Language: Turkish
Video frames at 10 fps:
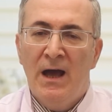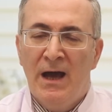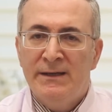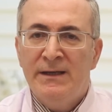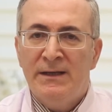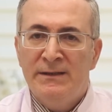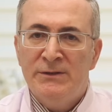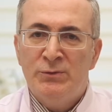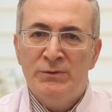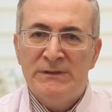Erken
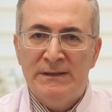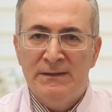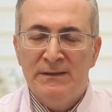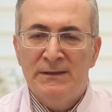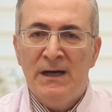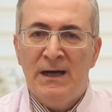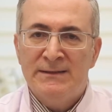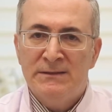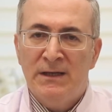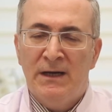anne sütü sarılığında
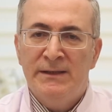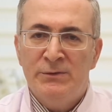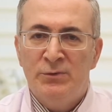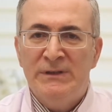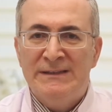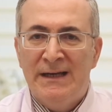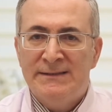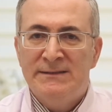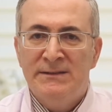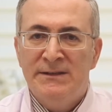aslında anne sütü
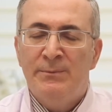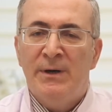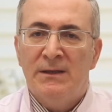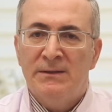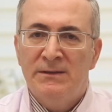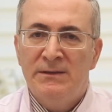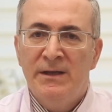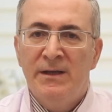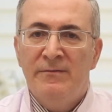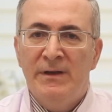yetersizliğine bağlıdır
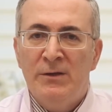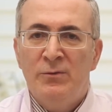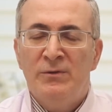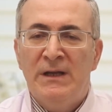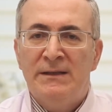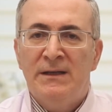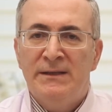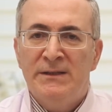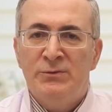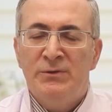ve ilk günlerde
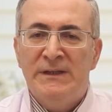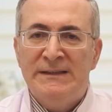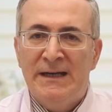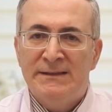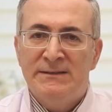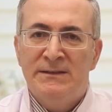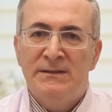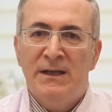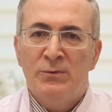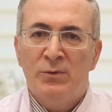anne sütünün
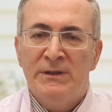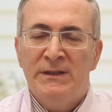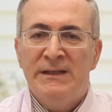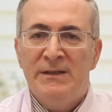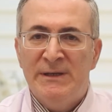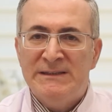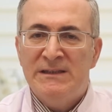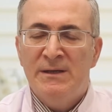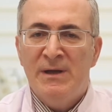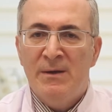yetersizliğinden dolayı iyi
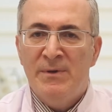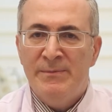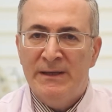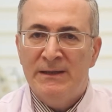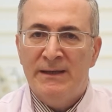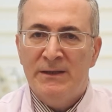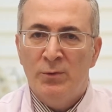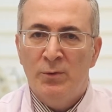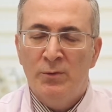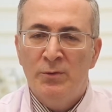beslenemeyen bebeklerde
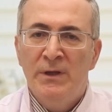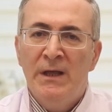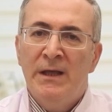görülür.